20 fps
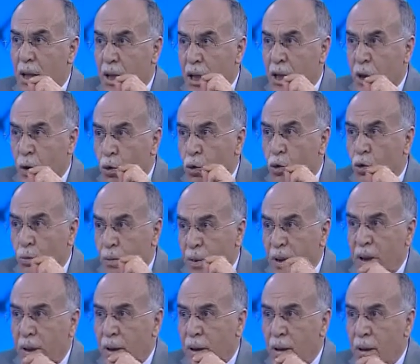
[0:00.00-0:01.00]
200
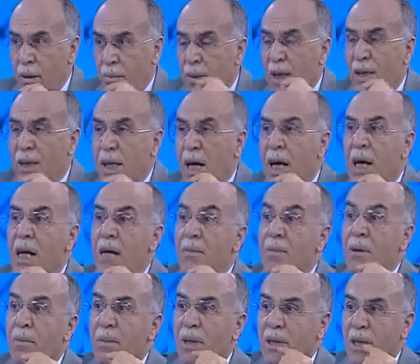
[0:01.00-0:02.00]
bin meseleyi
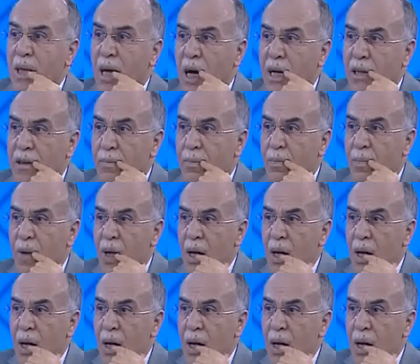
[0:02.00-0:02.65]
bilmesi lazım.